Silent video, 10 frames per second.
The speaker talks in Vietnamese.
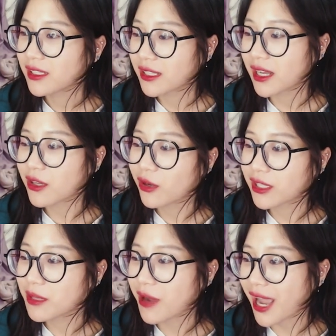đấy còn
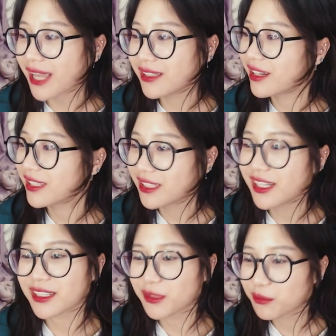khi mà hai người thì
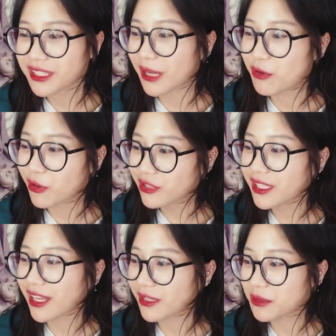đấy mình chẳng muốn nói gì
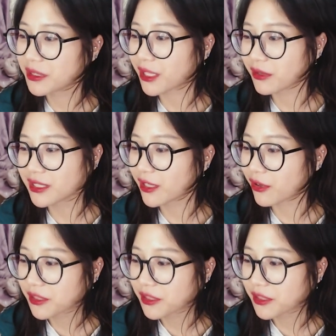cả tại vì mình chả có gì để nói